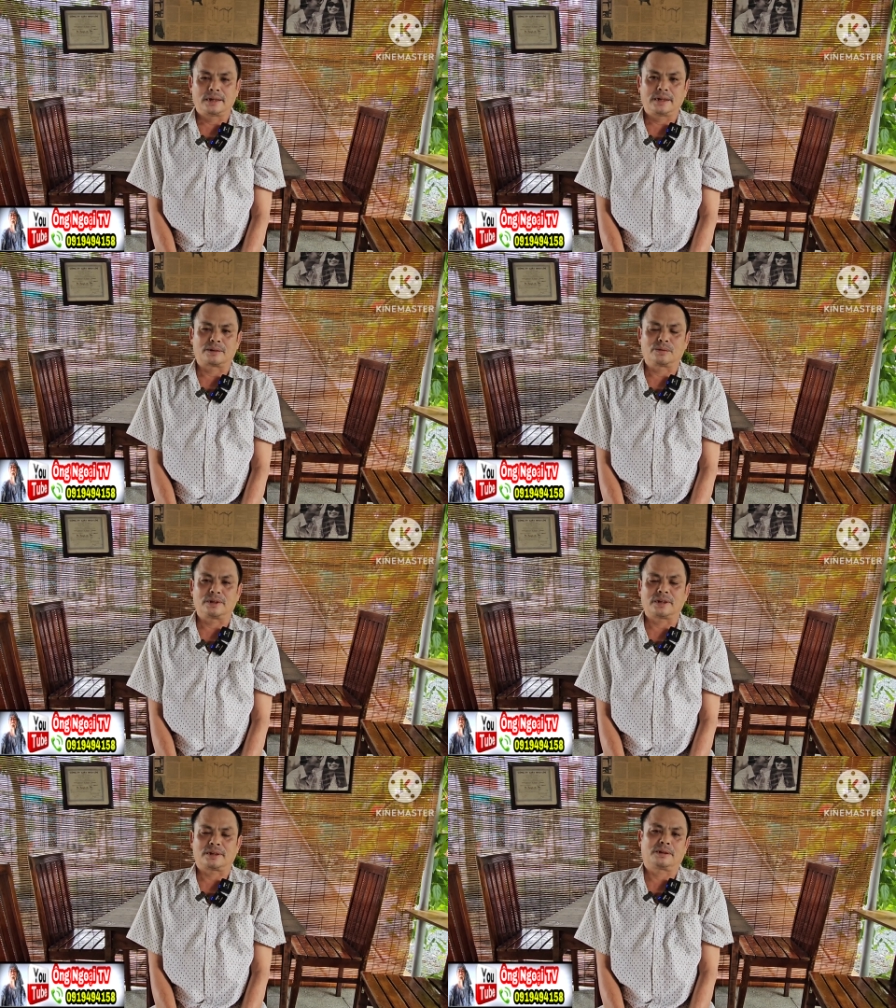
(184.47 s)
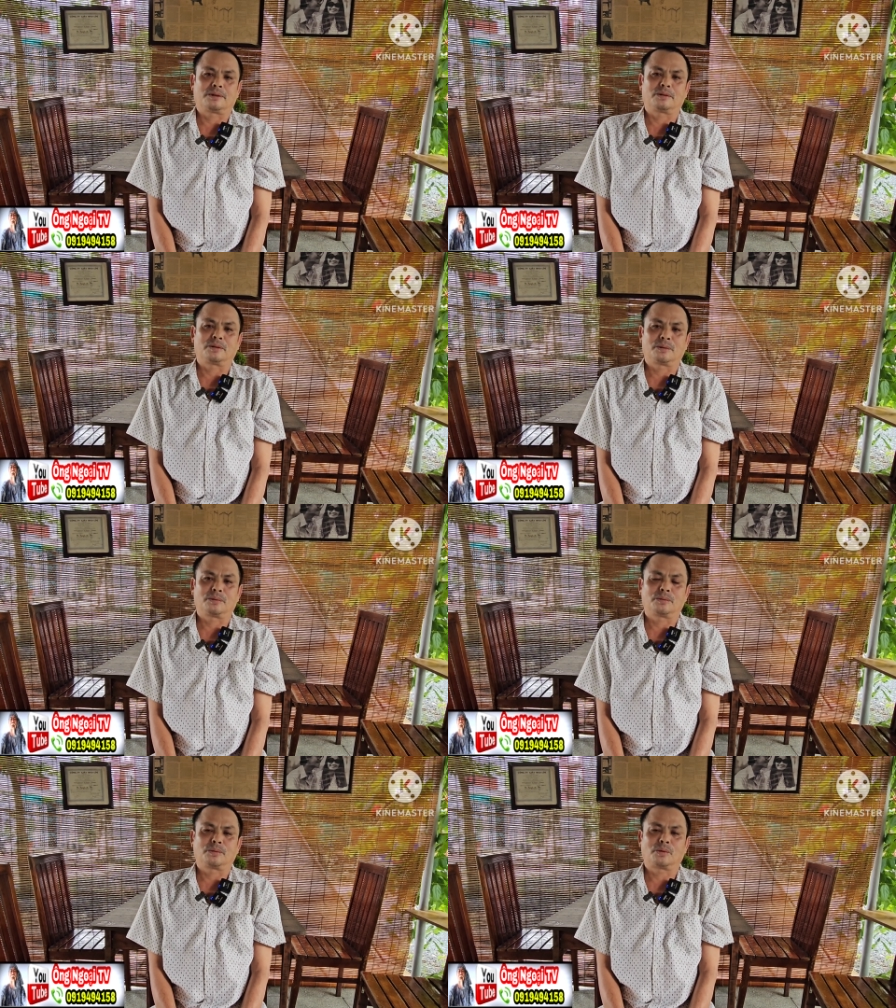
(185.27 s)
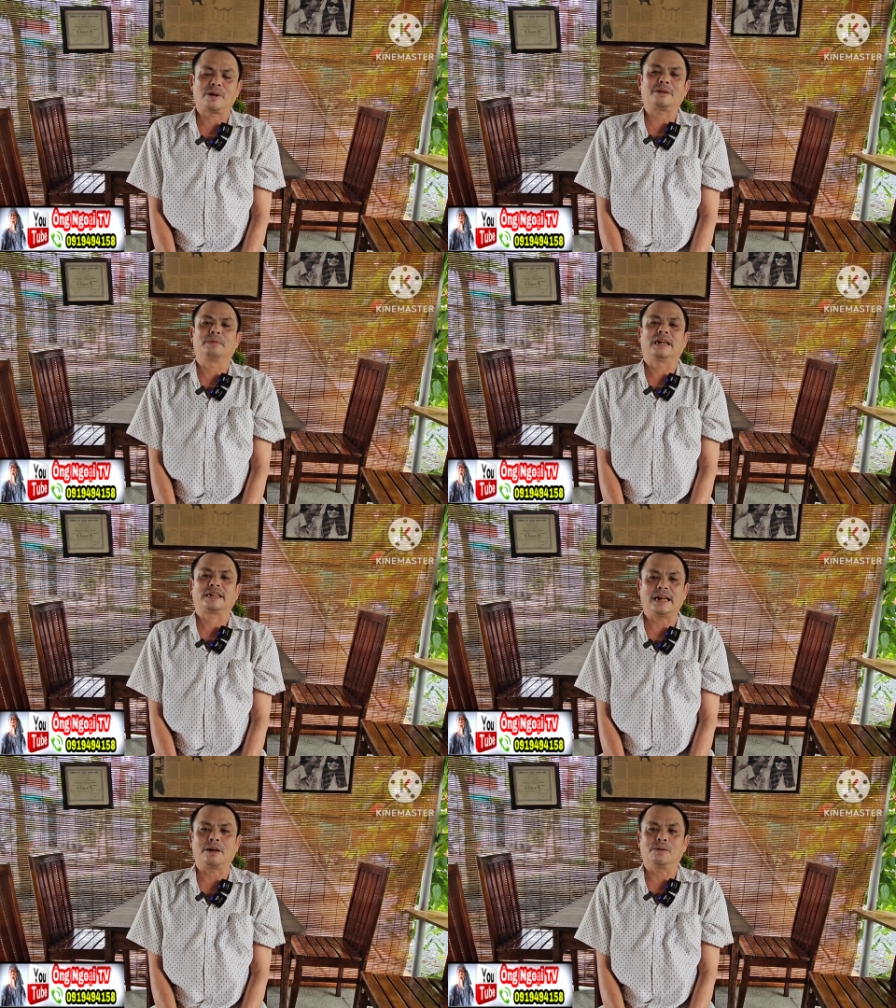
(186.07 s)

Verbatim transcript: thì cũng được ừ, ngoài 10 triệu